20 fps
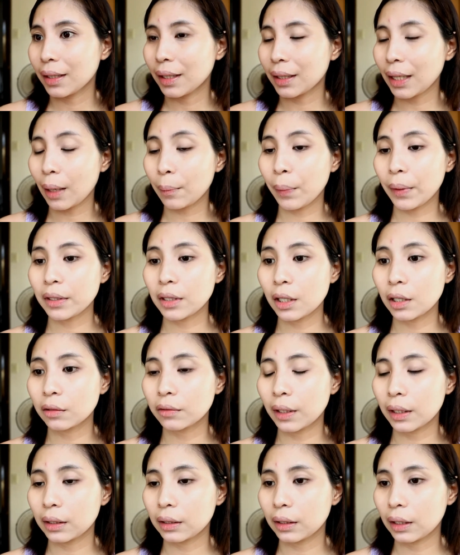Natakpan niya
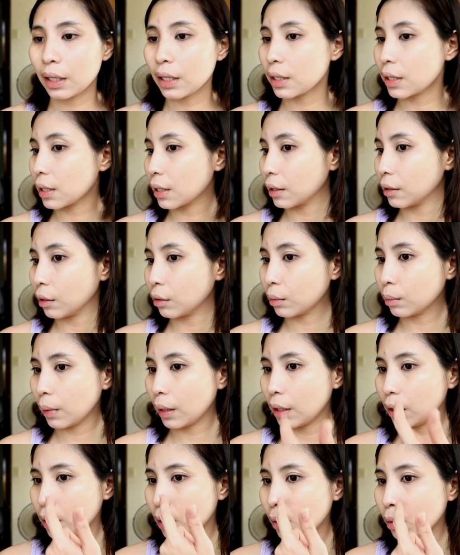yung redness around
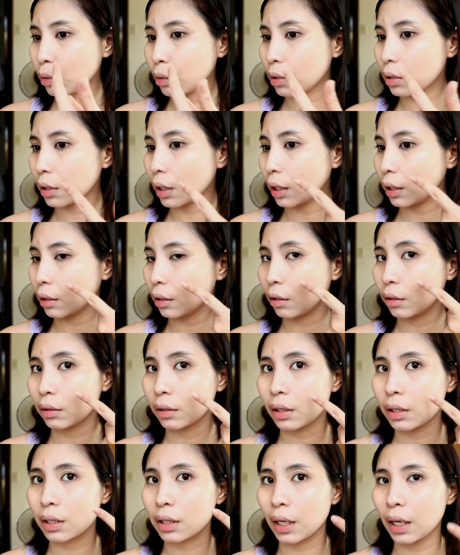my nose and on
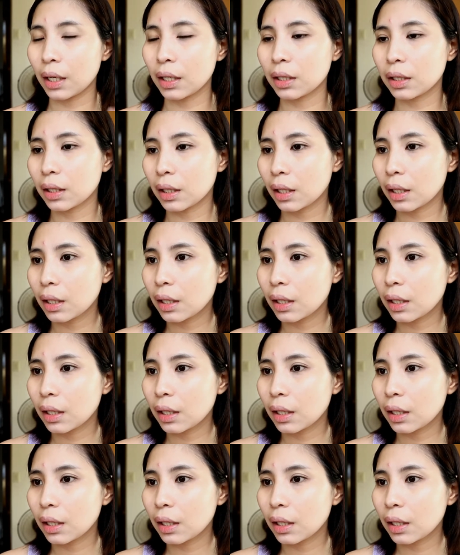the side.